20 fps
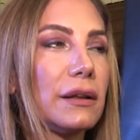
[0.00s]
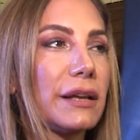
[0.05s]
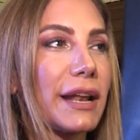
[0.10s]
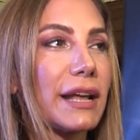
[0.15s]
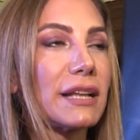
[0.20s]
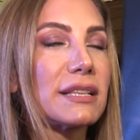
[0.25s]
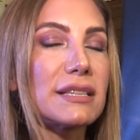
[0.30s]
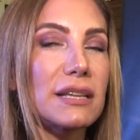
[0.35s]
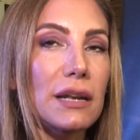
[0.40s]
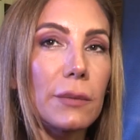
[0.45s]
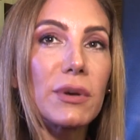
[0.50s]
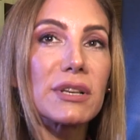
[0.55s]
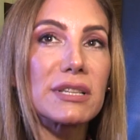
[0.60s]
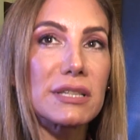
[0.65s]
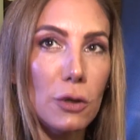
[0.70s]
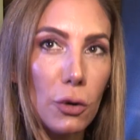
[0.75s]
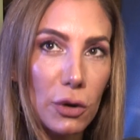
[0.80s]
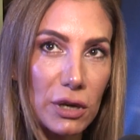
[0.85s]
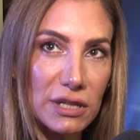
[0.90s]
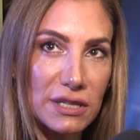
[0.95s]
الجراند
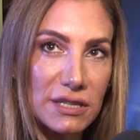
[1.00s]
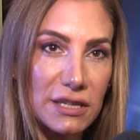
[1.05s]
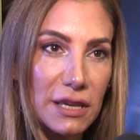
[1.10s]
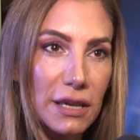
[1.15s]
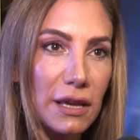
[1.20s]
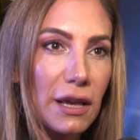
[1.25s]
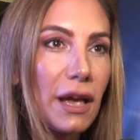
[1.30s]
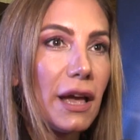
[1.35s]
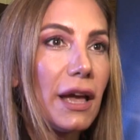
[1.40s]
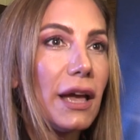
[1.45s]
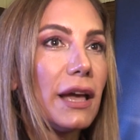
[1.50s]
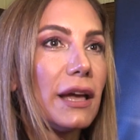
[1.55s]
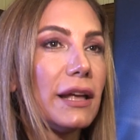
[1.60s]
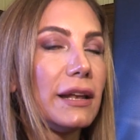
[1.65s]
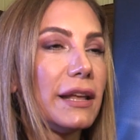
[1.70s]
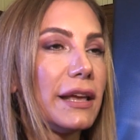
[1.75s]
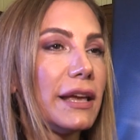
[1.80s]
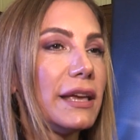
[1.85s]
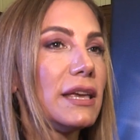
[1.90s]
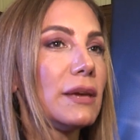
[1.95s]
سينماز لويالتي
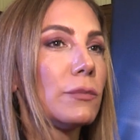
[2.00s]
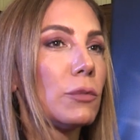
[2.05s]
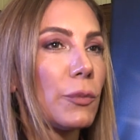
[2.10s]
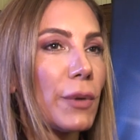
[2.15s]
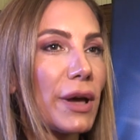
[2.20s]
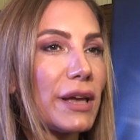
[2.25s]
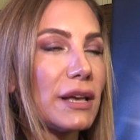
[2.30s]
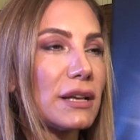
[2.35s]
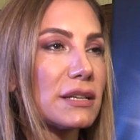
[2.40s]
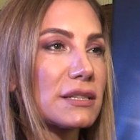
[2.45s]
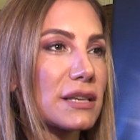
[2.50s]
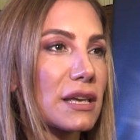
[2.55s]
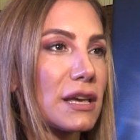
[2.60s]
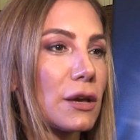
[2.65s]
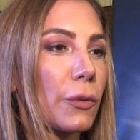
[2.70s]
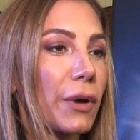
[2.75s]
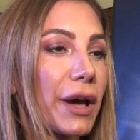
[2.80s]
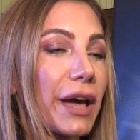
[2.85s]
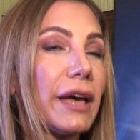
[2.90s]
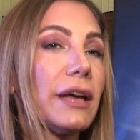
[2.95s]
اللي هي
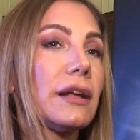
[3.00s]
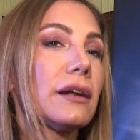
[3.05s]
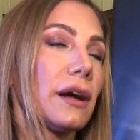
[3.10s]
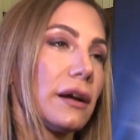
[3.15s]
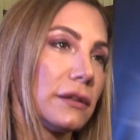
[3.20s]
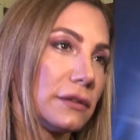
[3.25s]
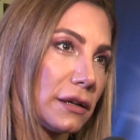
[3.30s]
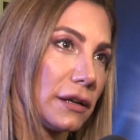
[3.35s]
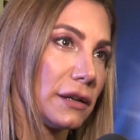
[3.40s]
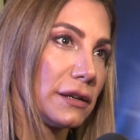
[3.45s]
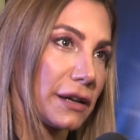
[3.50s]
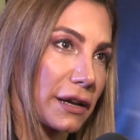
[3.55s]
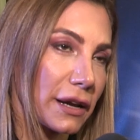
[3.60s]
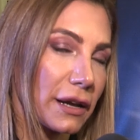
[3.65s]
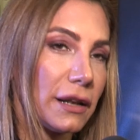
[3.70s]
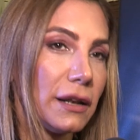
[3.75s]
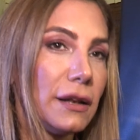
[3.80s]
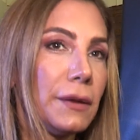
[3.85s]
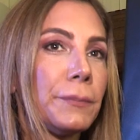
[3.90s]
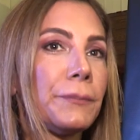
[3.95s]
مميزة وغير عن
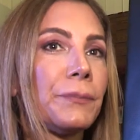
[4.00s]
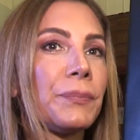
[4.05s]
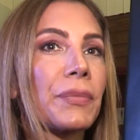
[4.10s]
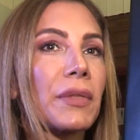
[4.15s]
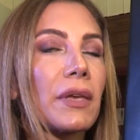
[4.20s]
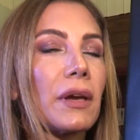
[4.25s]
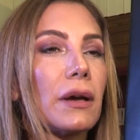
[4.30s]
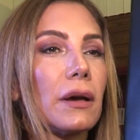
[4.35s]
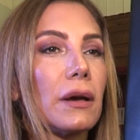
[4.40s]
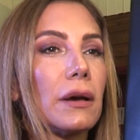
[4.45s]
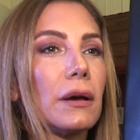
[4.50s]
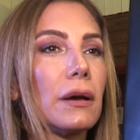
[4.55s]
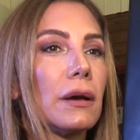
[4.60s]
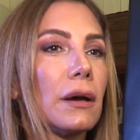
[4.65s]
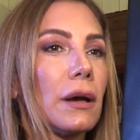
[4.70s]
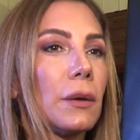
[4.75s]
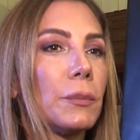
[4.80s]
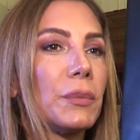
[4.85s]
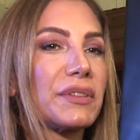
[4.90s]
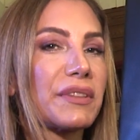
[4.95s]
الكل
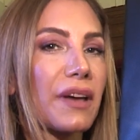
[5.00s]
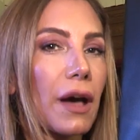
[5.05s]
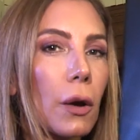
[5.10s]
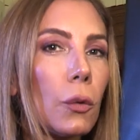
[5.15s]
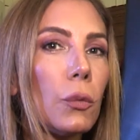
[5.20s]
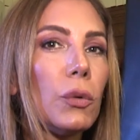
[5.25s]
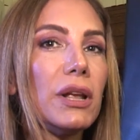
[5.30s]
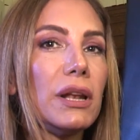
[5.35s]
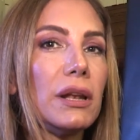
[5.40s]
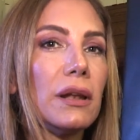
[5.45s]
آه، بتخوي